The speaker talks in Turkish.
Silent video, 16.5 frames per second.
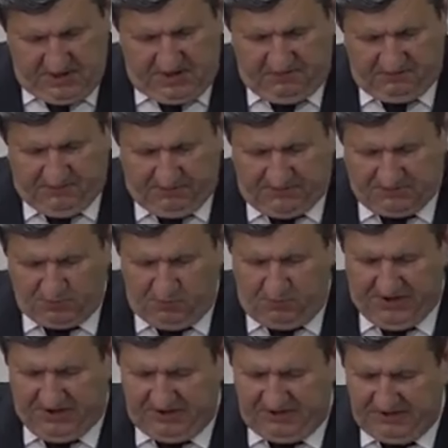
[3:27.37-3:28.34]
Ve biz bu
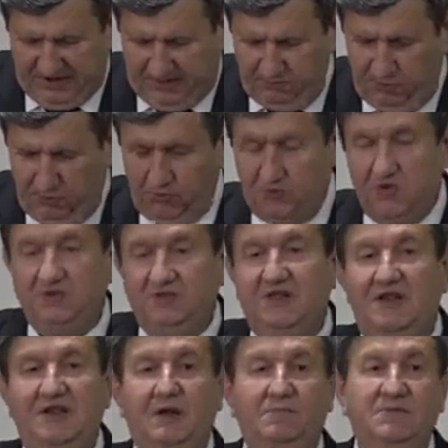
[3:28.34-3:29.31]
belediyeden büyük
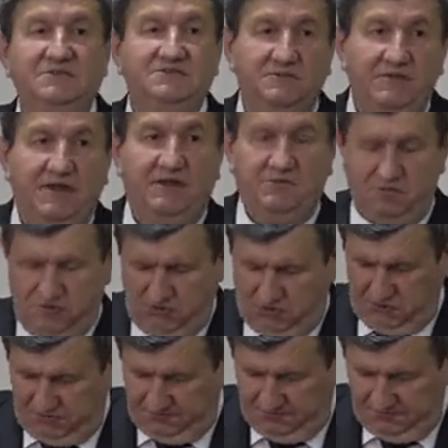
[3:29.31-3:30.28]
projeler yapmasını
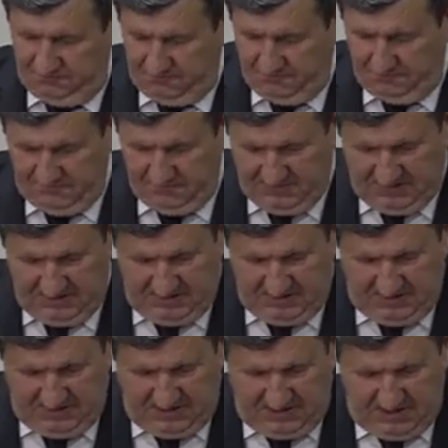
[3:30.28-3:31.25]
bekliyoruz.
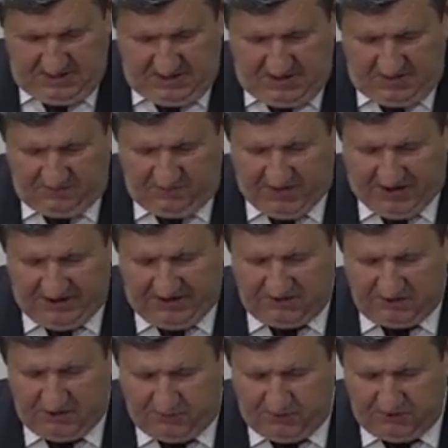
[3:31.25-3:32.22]

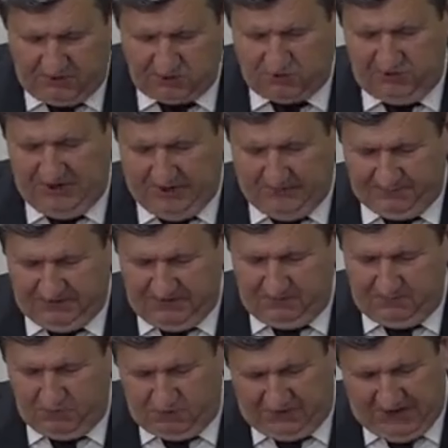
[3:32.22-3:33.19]
Faaliyet raporunda şunu yaptık,
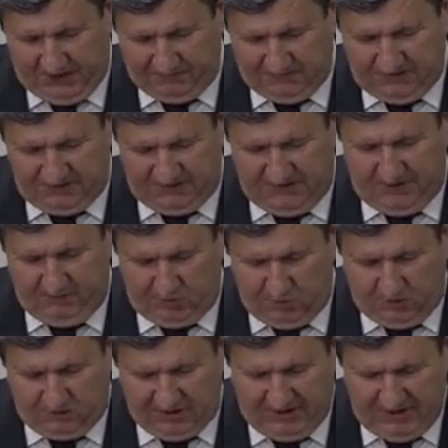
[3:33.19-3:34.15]
bunu yaptık
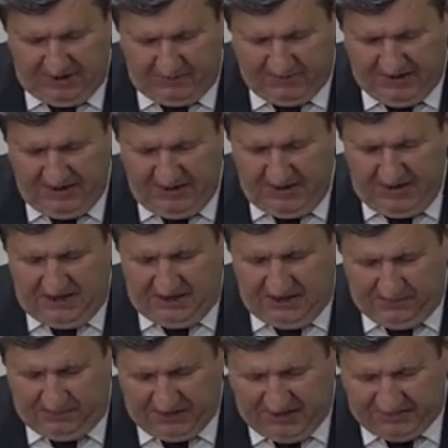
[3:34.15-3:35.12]
diyebiliyorlar ama
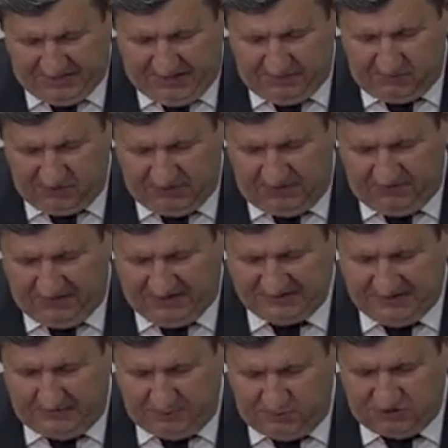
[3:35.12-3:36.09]
yapılanlar bu
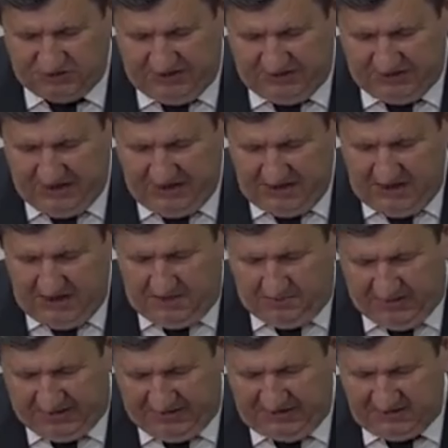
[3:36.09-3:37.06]
devasa bütçeyle
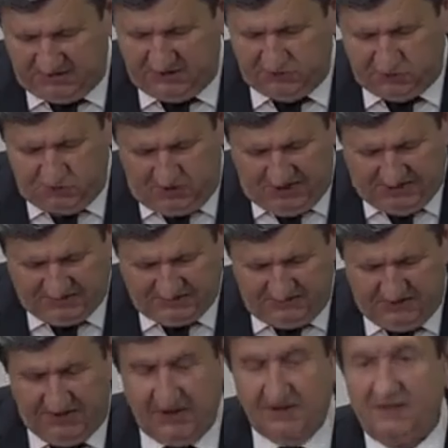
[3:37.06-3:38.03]
Pendik için çok
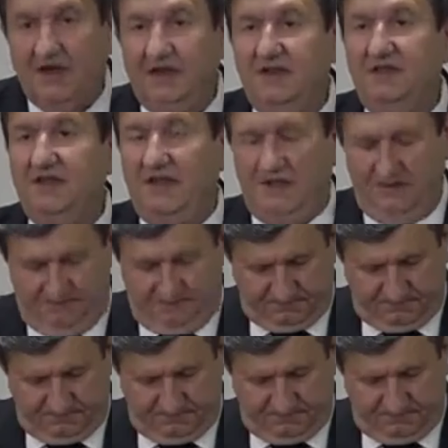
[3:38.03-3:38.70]
az ve yeterli değil.